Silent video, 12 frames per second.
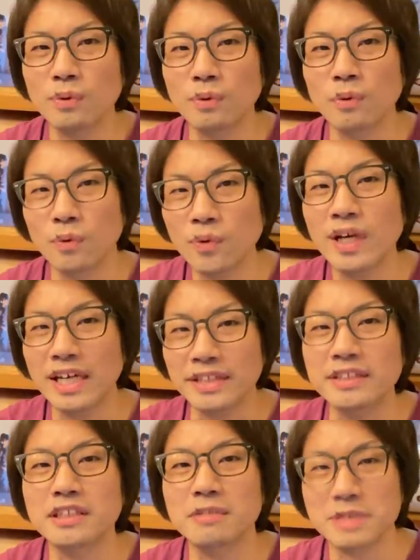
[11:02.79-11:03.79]
をこの回に
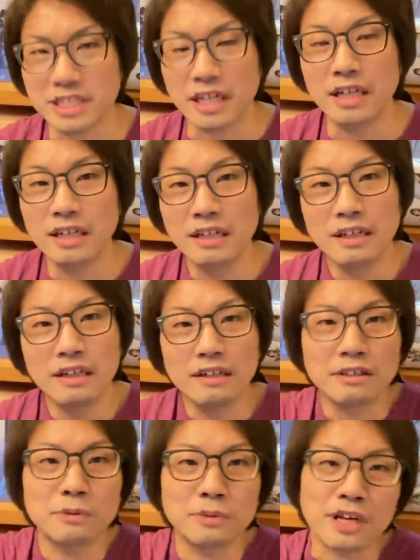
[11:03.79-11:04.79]
言ってました。
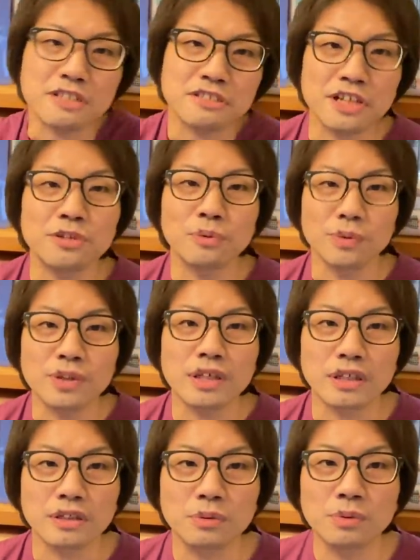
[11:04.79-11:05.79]
なので明日以降
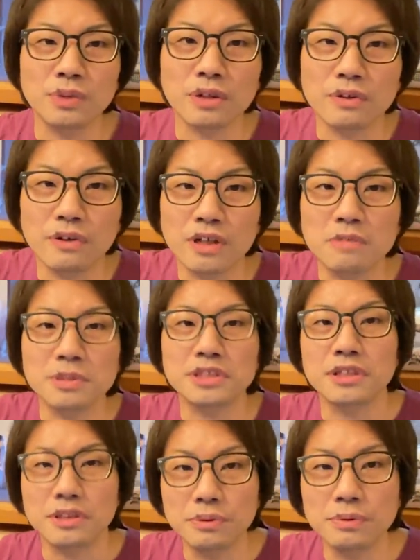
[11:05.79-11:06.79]
ね、どうなるか分かりませ
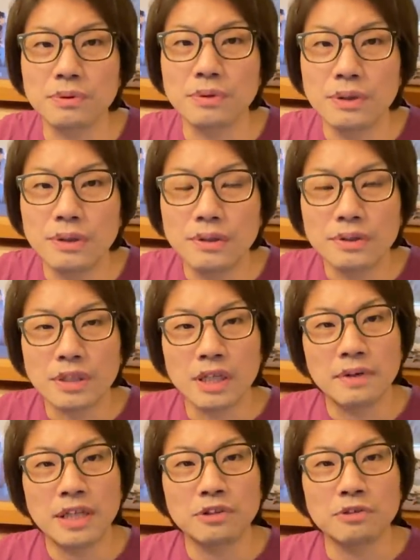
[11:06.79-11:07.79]
んけど、た
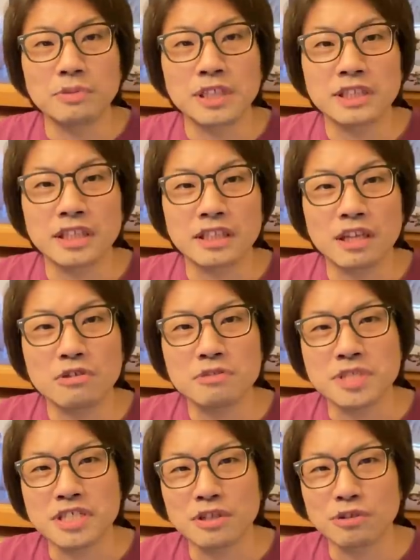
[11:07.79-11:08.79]
だファンの皆さんが楽し
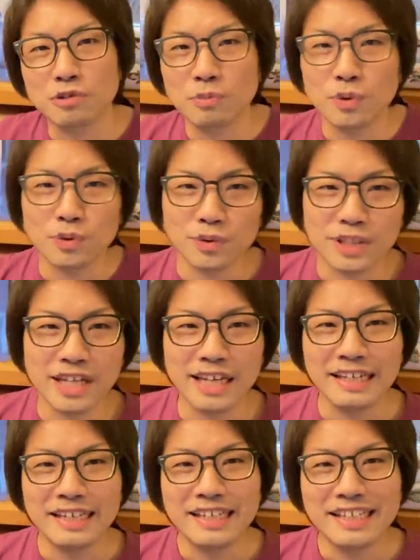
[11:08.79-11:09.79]
みにしてると思うので、